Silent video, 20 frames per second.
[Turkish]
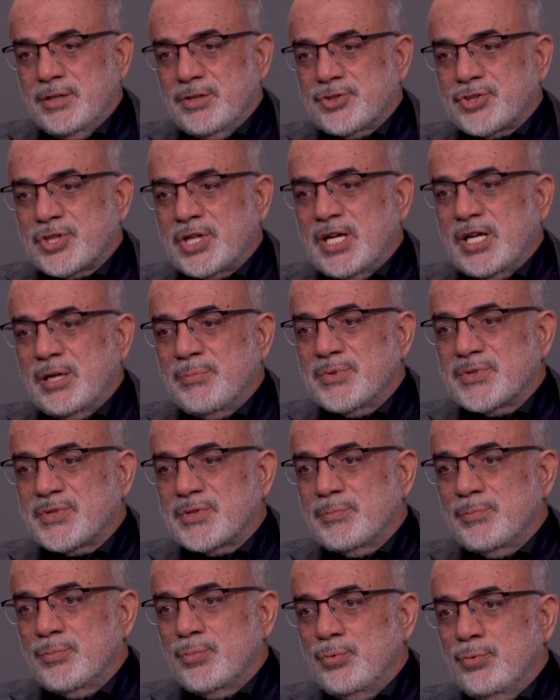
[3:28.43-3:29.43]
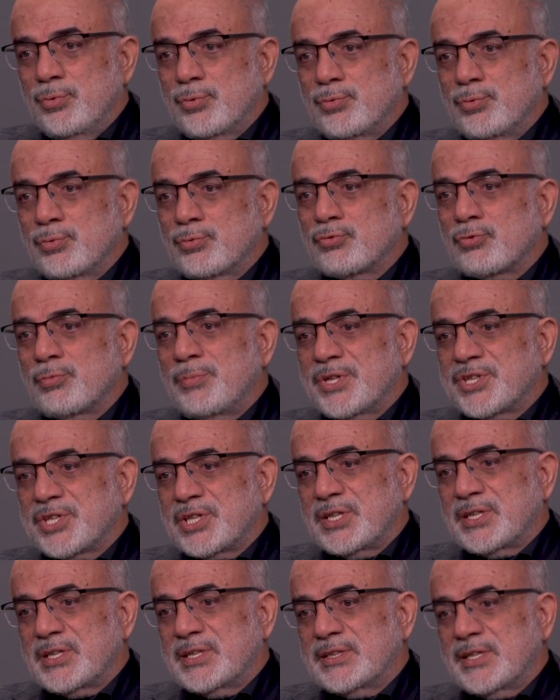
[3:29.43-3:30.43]
çağımızın büyük
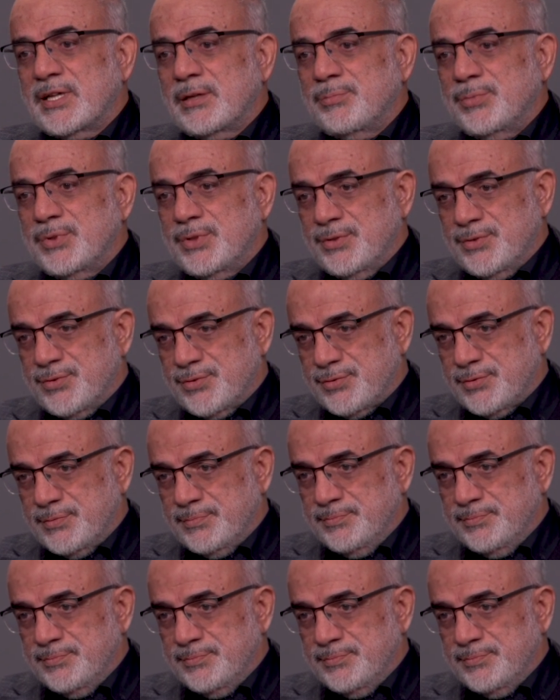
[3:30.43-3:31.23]
yutturmacalarından biridir.